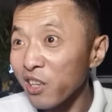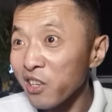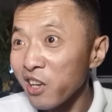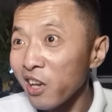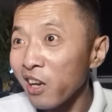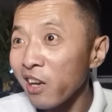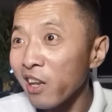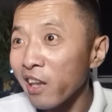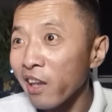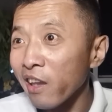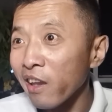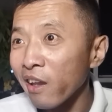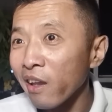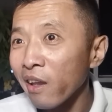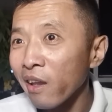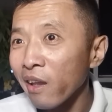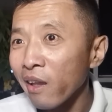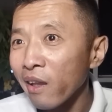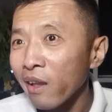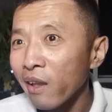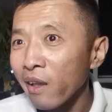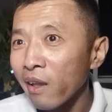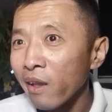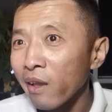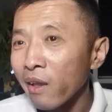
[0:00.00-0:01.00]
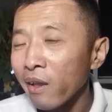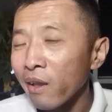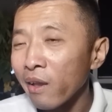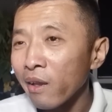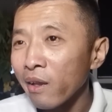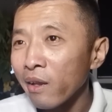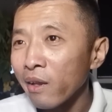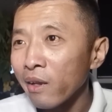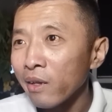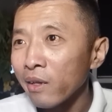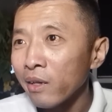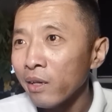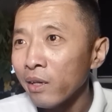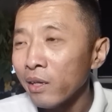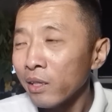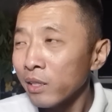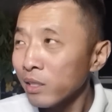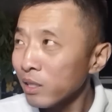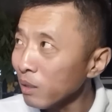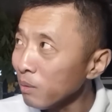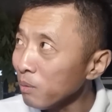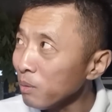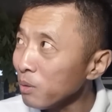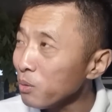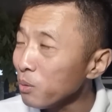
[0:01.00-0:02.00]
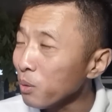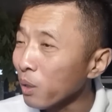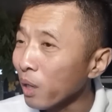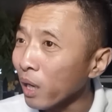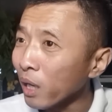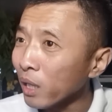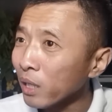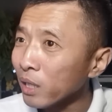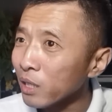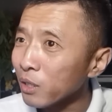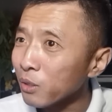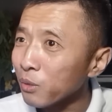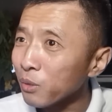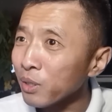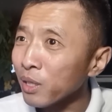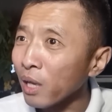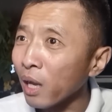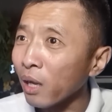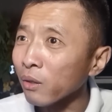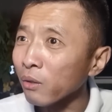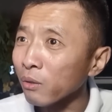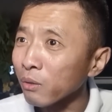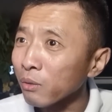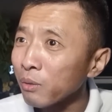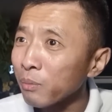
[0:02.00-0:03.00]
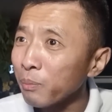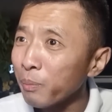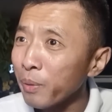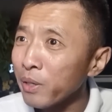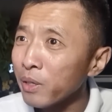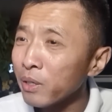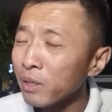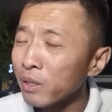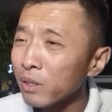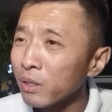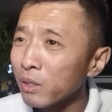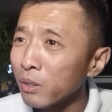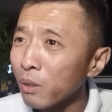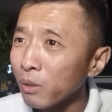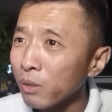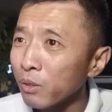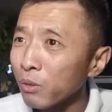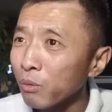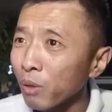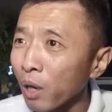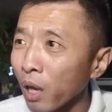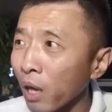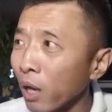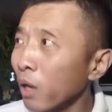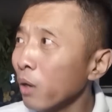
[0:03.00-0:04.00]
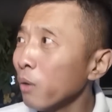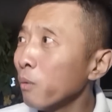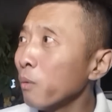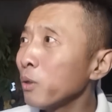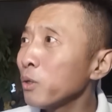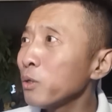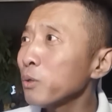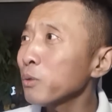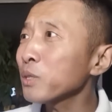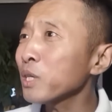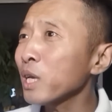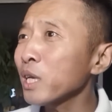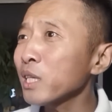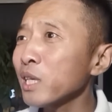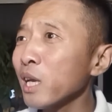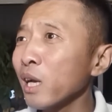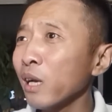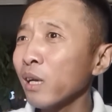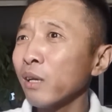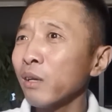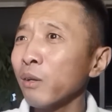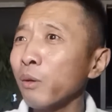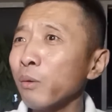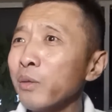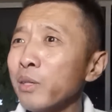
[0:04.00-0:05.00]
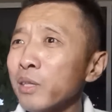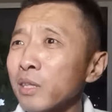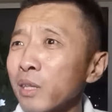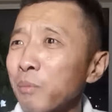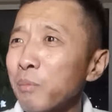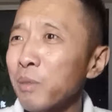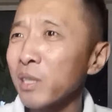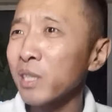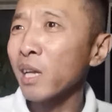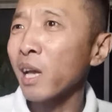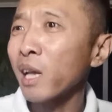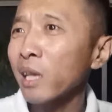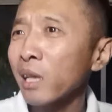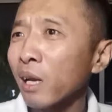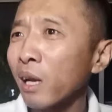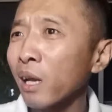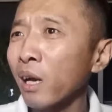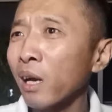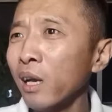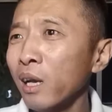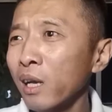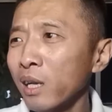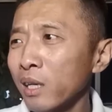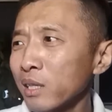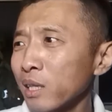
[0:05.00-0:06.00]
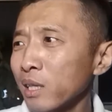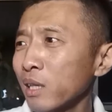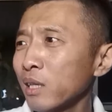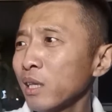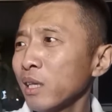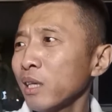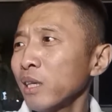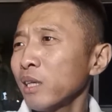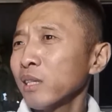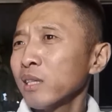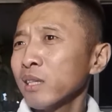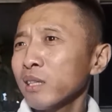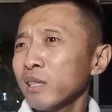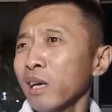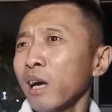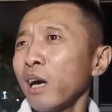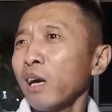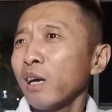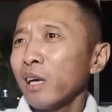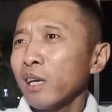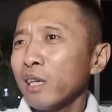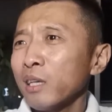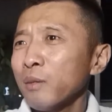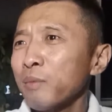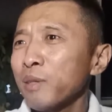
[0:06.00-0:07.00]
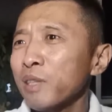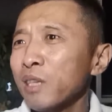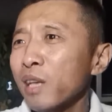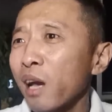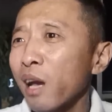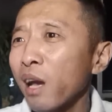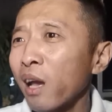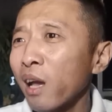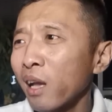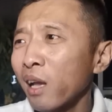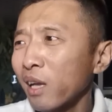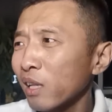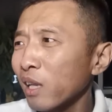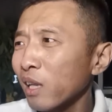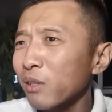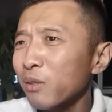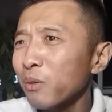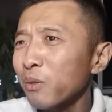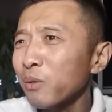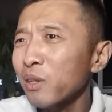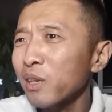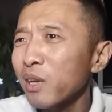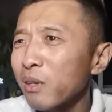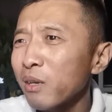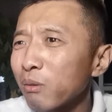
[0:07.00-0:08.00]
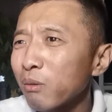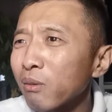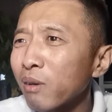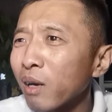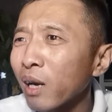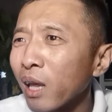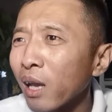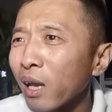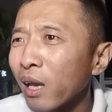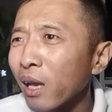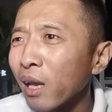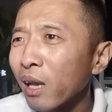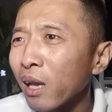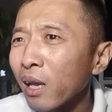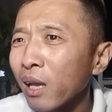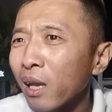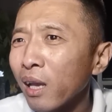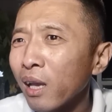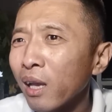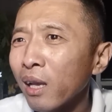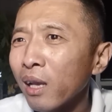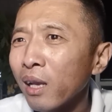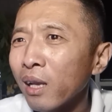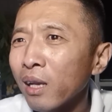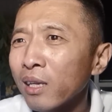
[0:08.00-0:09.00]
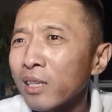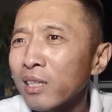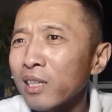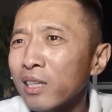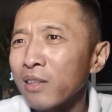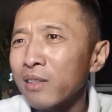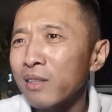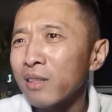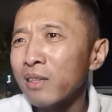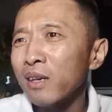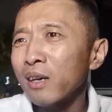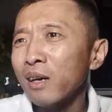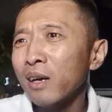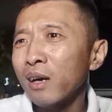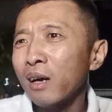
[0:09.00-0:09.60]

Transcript: 千里。这么远，你说哪能被认出来？我就参加辽宁省比赛去了，在那个咔咔一比赛，他就能认出我来，神呐！